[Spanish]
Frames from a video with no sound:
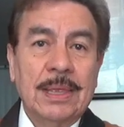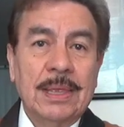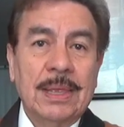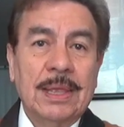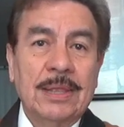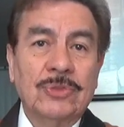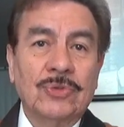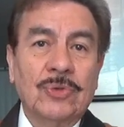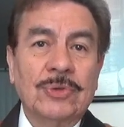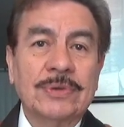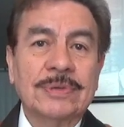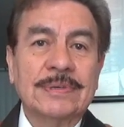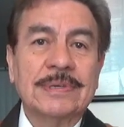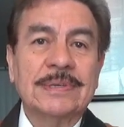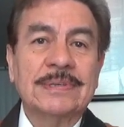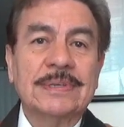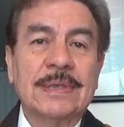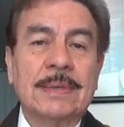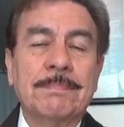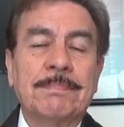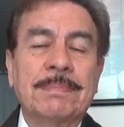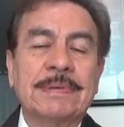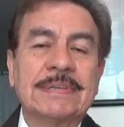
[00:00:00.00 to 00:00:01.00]

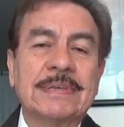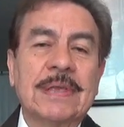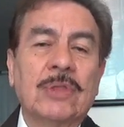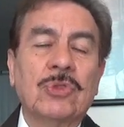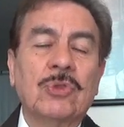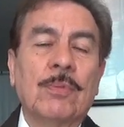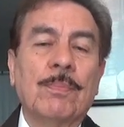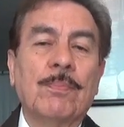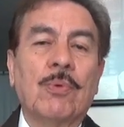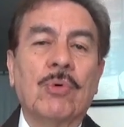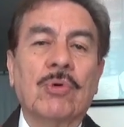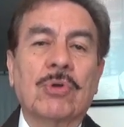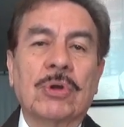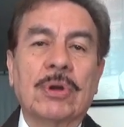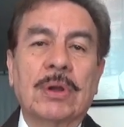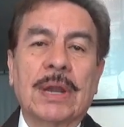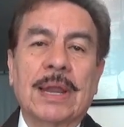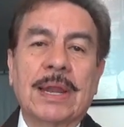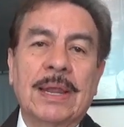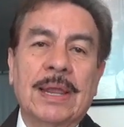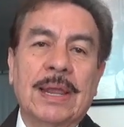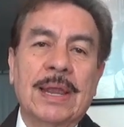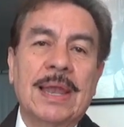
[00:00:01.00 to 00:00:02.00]
Entonces, empezando por
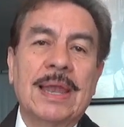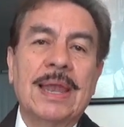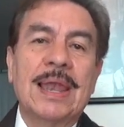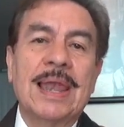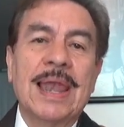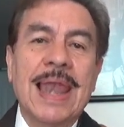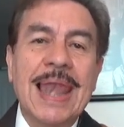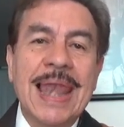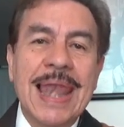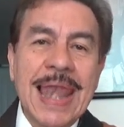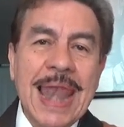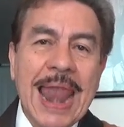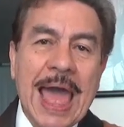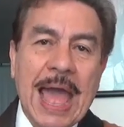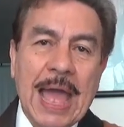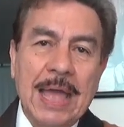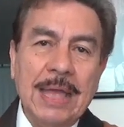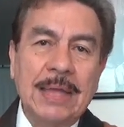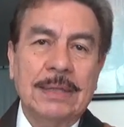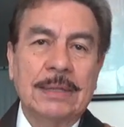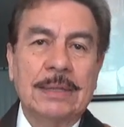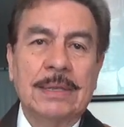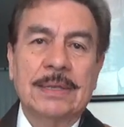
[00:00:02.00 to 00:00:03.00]
el
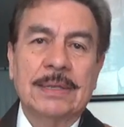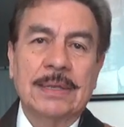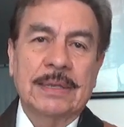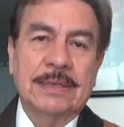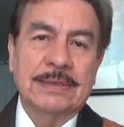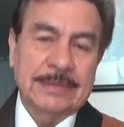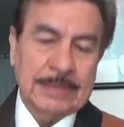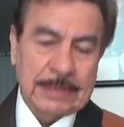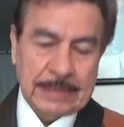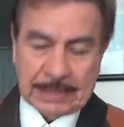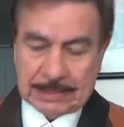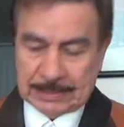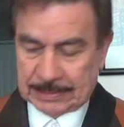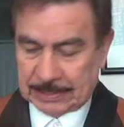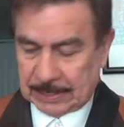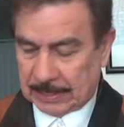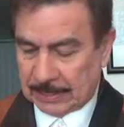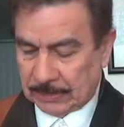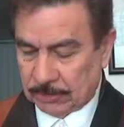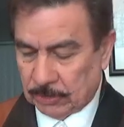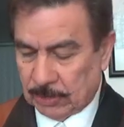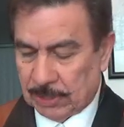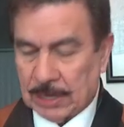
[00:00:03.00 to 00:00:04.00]
la, que sería en este
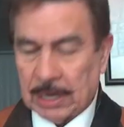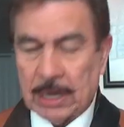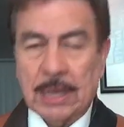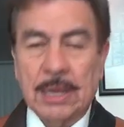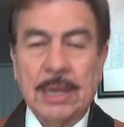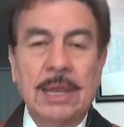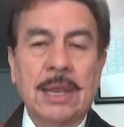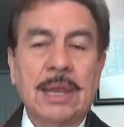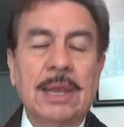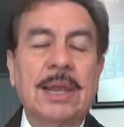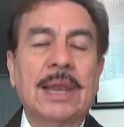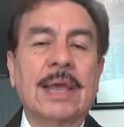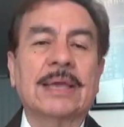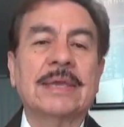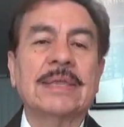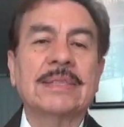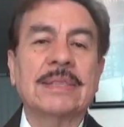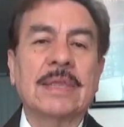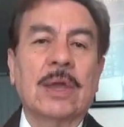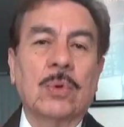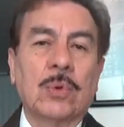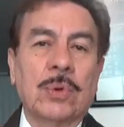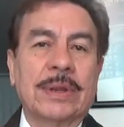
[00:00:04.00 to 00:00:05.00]
caso la, la
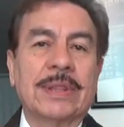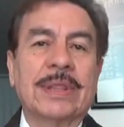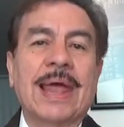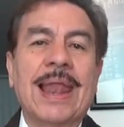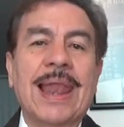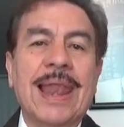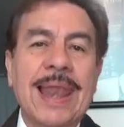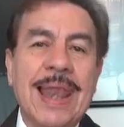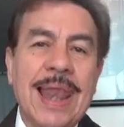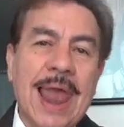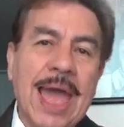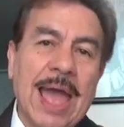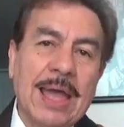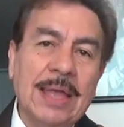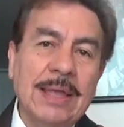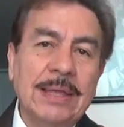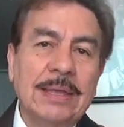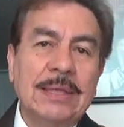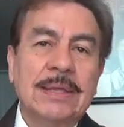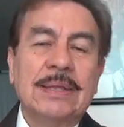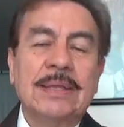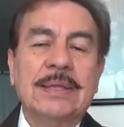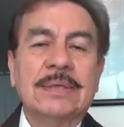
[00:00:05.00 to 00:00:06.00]
quinta cuerda, la,
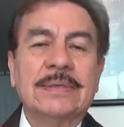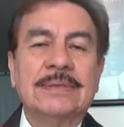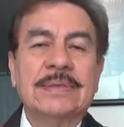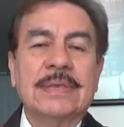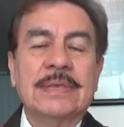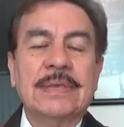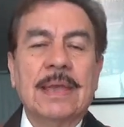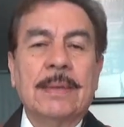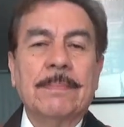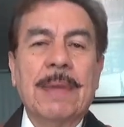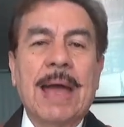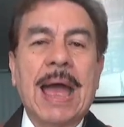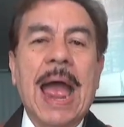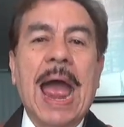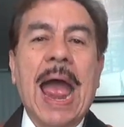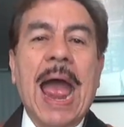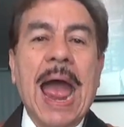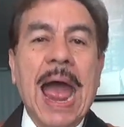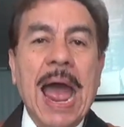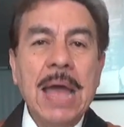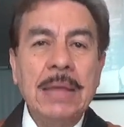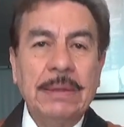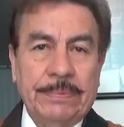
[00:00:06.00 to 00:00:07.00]
se llama
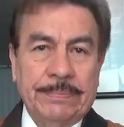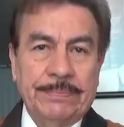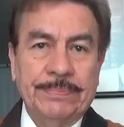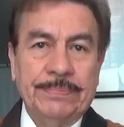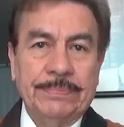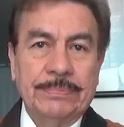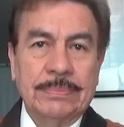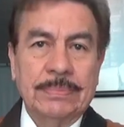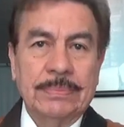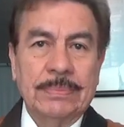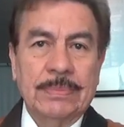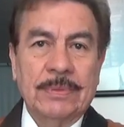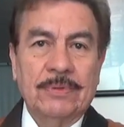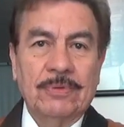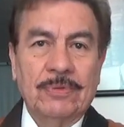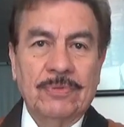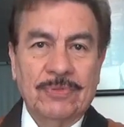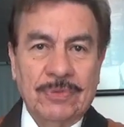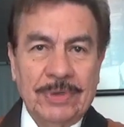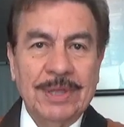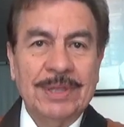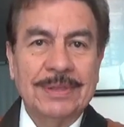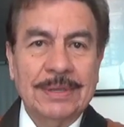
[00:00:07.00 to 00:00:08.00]
A.
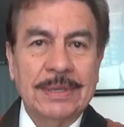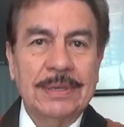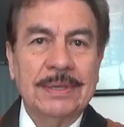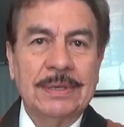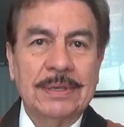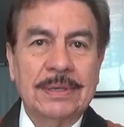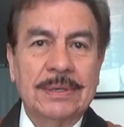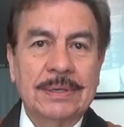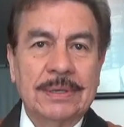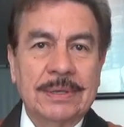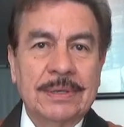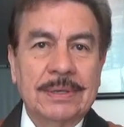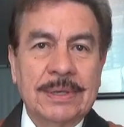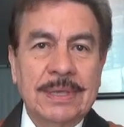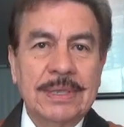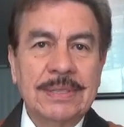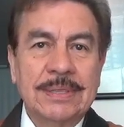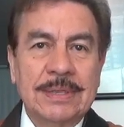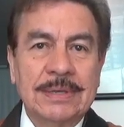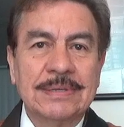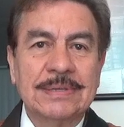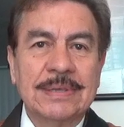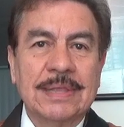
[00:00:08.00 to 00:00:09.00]
Fíjate qué
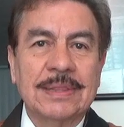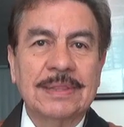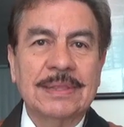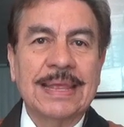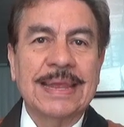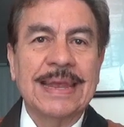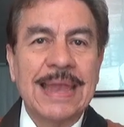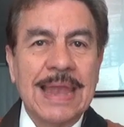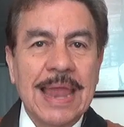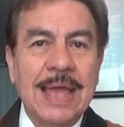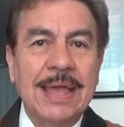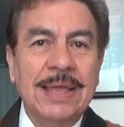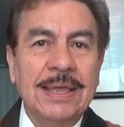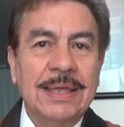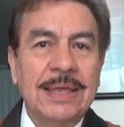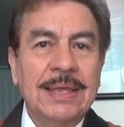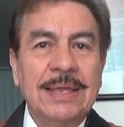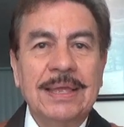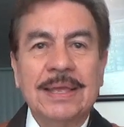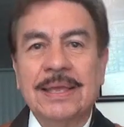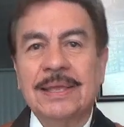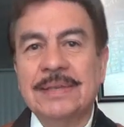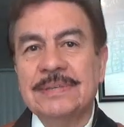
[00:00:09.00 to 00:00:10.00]
interesante. La
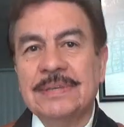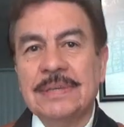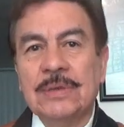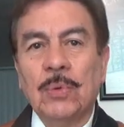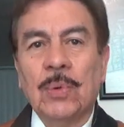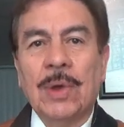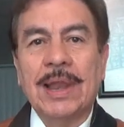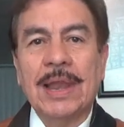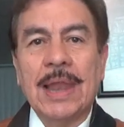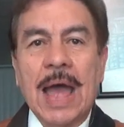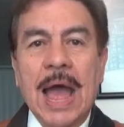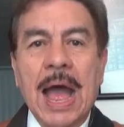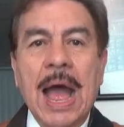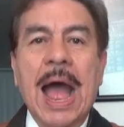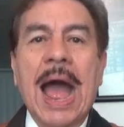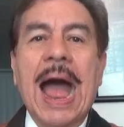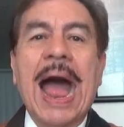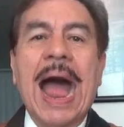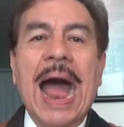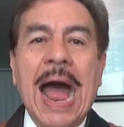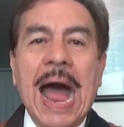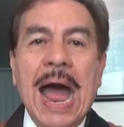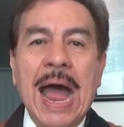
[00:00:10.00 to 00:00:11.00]
es igual a
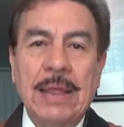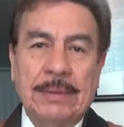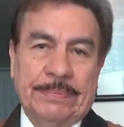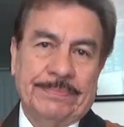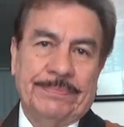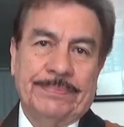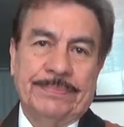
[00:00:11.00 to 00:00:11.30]
A.